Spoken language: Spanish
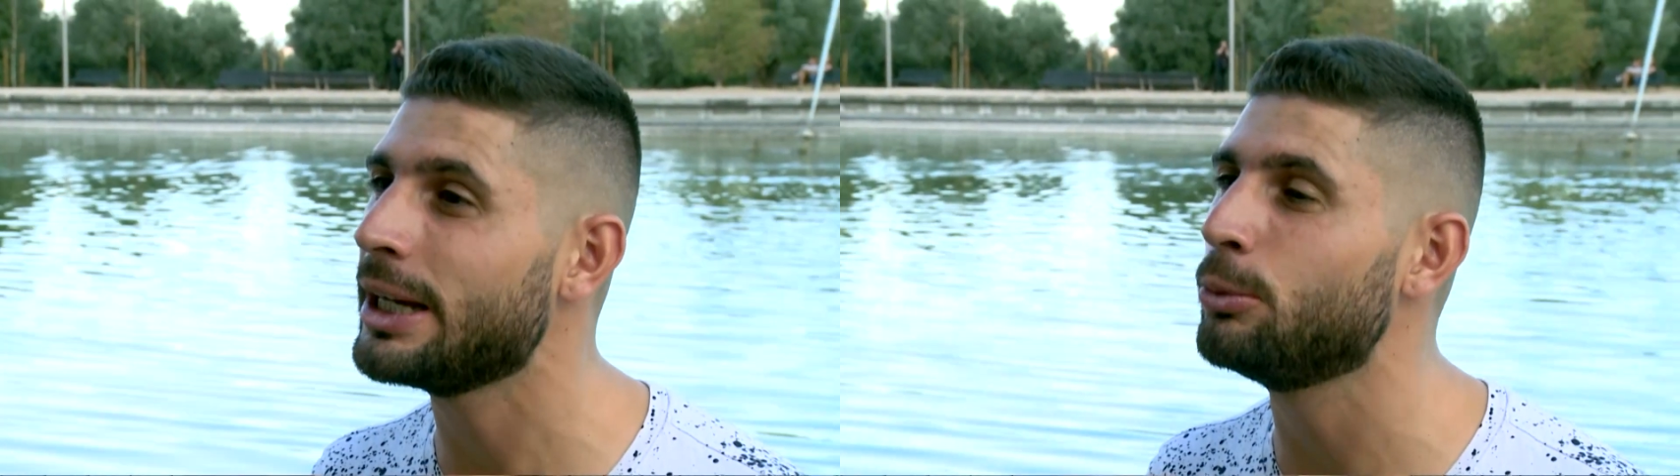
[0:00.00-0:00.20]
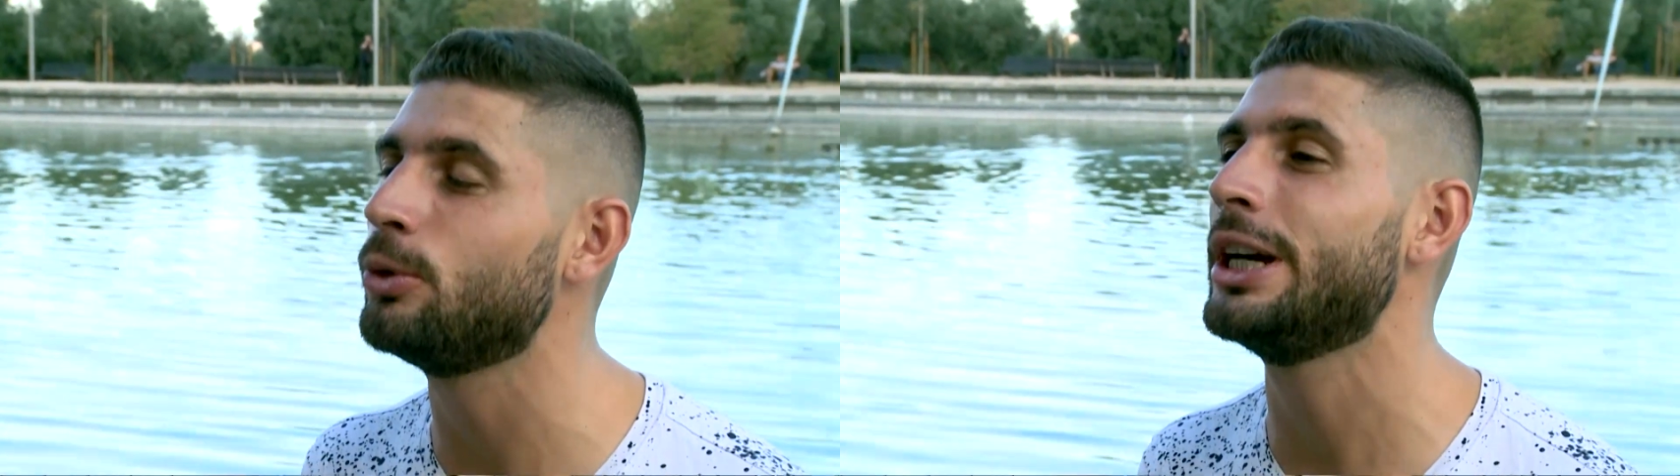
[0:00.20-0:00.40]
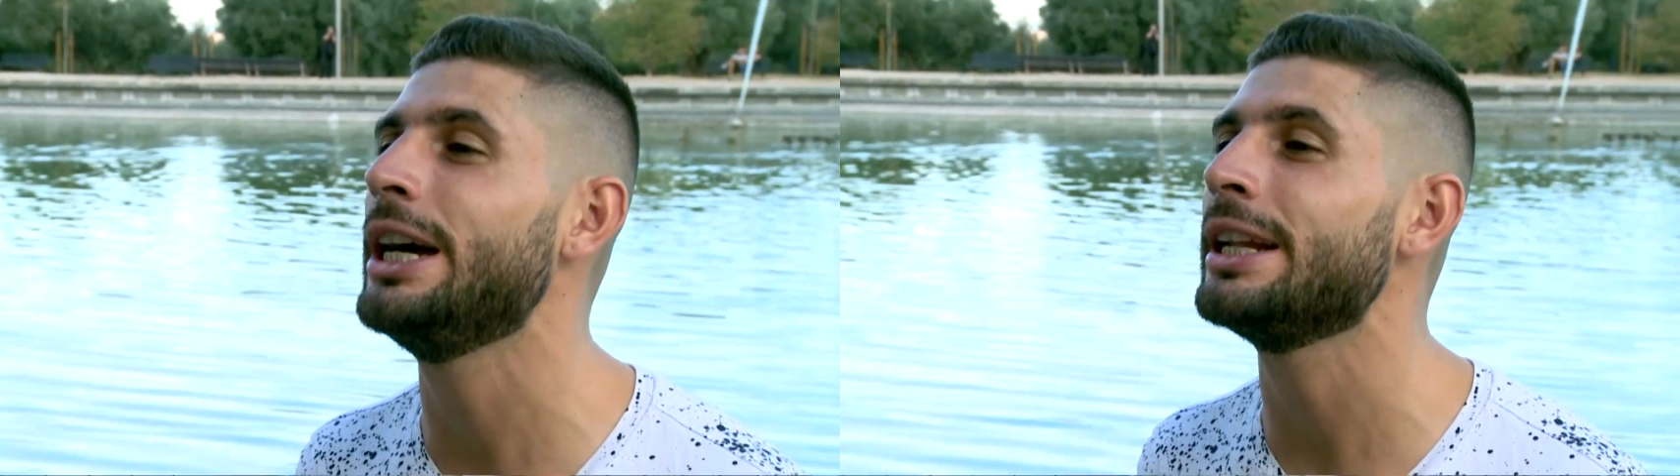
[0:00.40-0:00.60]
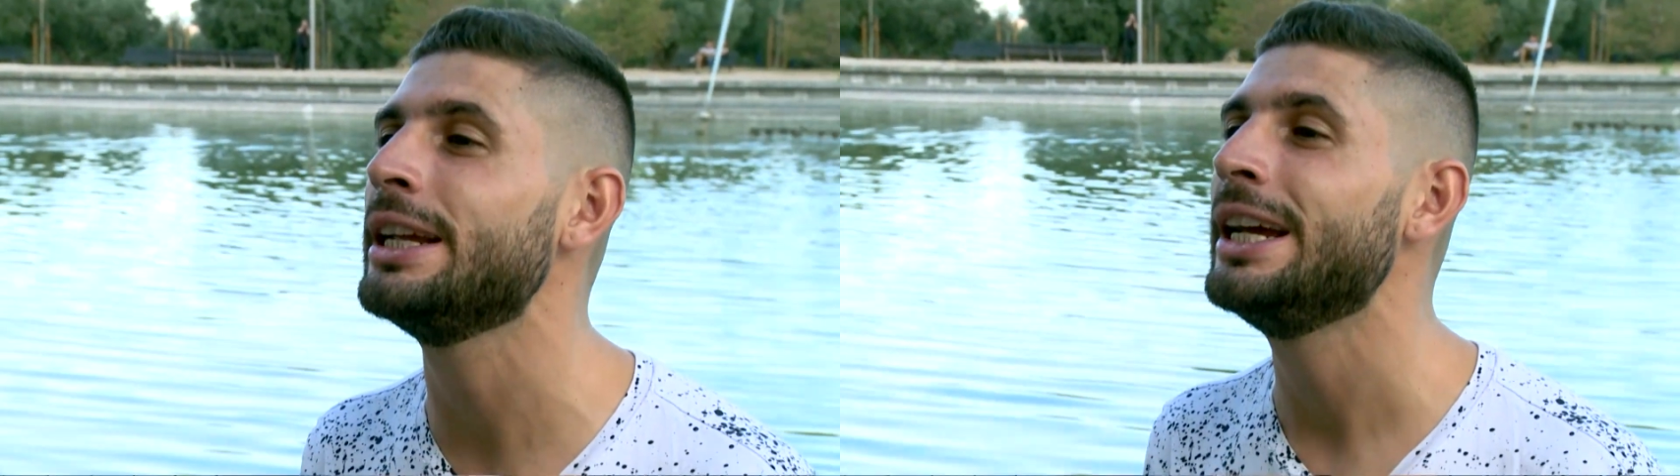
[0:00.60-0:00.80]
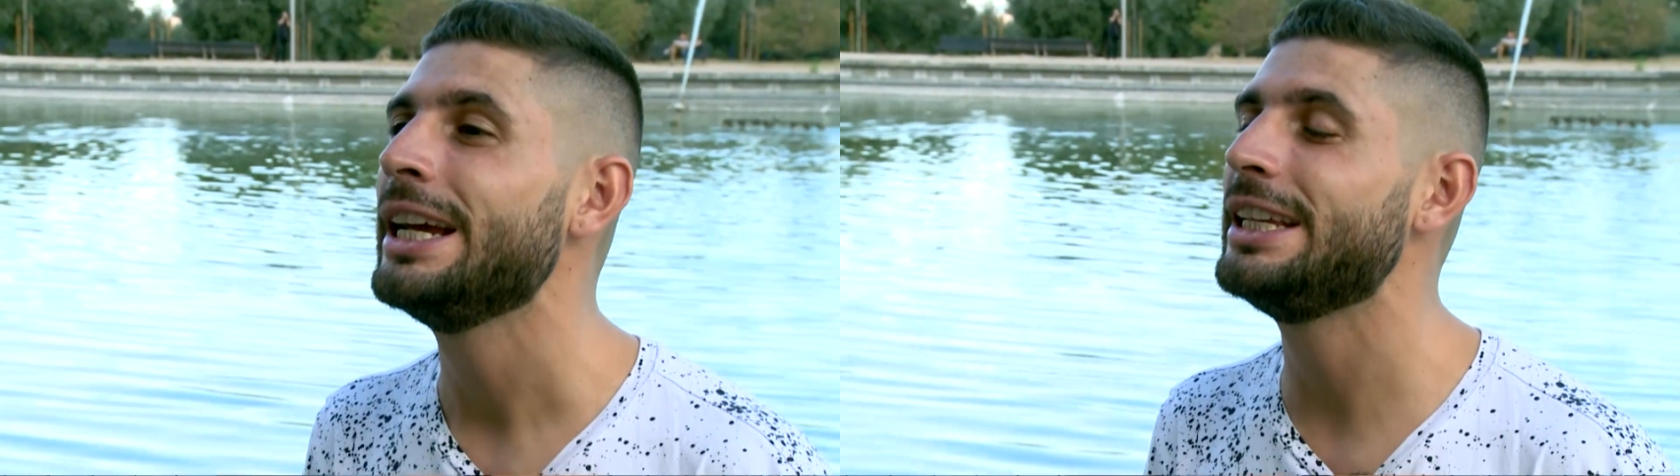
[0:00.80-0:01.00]
mujer
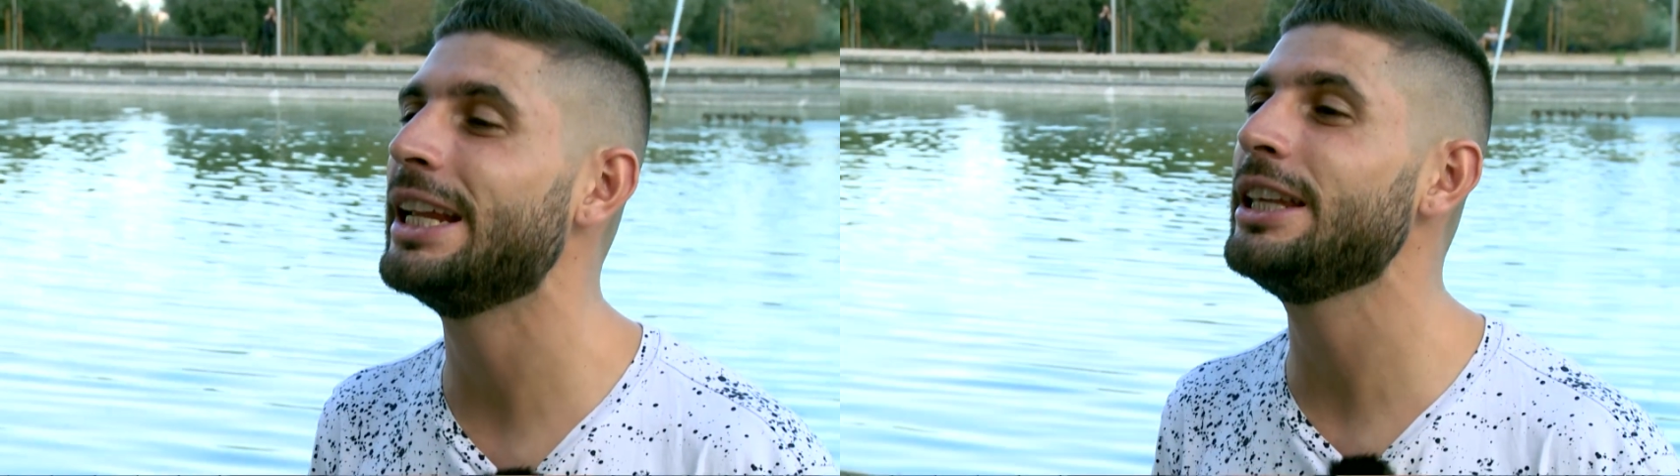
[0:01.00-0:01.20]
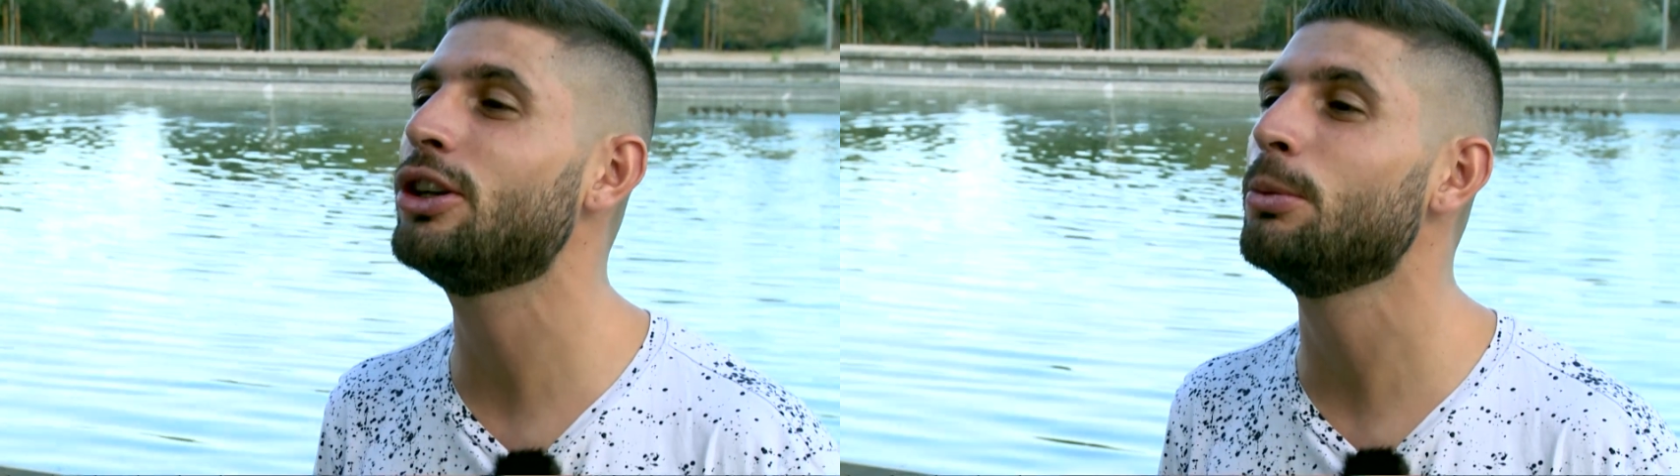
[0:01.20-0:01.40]
y le dijo,